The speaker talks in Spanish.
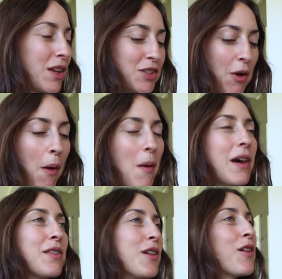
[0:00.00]
a
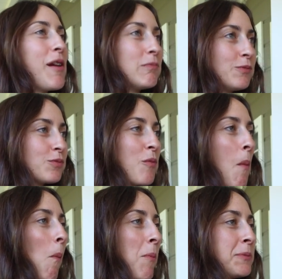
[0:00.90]
vacaciones.
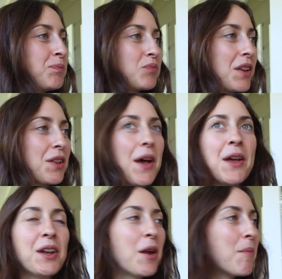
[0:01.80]
Estaba
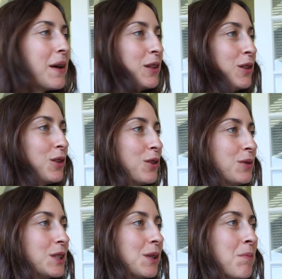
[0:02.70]
aquí en el patio y todo,
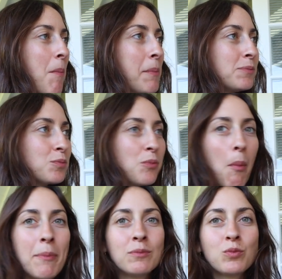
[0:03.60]
¿verdad?
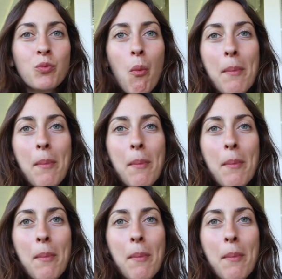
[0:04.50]
La verdad que